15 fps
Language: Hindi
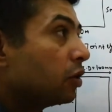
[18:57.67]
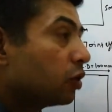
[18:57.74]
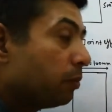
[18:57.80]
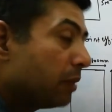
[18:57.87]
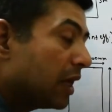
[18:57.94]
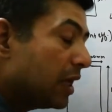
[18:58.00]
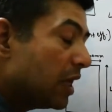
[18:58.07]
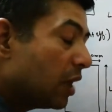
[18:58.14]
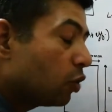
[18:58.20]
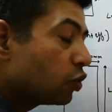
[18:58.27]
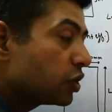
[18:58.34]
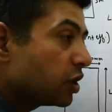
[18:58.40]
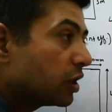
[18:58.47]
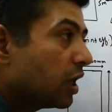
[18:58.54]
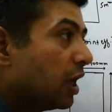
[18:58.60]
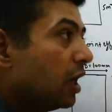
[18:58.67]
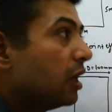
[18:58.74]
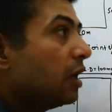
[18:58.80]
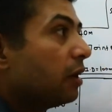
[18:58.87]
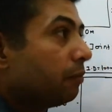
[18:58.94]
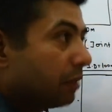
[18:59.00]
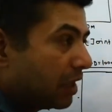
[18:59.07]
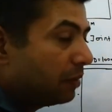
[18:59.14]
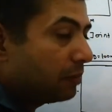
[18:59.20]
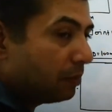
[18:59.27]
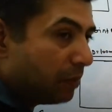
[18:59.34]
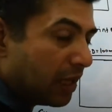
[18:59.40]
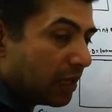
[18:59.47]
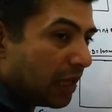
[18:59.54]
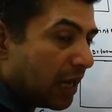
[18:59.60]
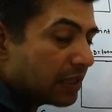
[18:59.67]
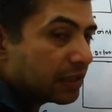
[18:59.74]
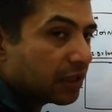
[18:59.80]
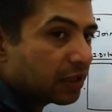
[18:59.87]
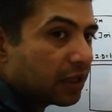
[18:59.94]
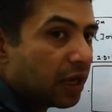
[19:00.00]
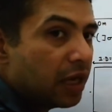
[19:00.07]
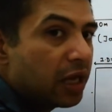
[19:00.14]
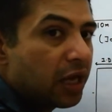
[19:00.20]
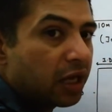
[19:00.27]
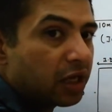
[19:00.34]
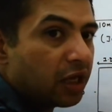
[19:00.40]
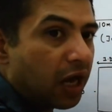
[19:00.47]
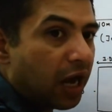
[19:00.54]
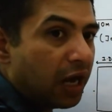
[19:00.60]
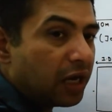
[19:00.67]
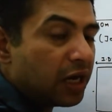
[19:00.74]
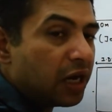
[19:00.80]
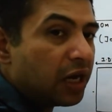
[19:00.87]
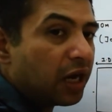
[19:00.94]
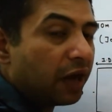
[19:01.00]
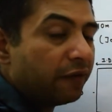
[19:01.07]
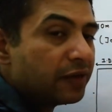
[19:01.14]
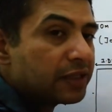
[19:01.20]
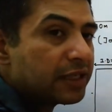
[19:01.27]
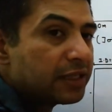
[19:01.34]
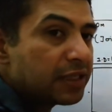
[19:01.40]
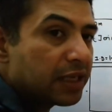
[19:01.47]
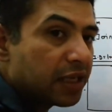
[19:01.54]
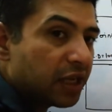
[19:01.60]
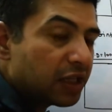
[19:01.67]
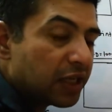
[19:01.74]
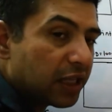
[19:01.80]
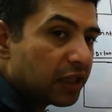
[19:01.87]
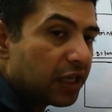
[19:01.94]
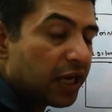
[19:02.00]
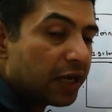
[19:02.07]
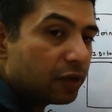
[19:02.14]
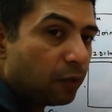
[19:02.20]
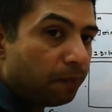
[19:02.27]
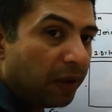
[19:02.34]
तो मेरा ये क्वेश्चन था मतलब मेरा यह आंसर था कि अगर एफिशिएंसी गिर जाती है तो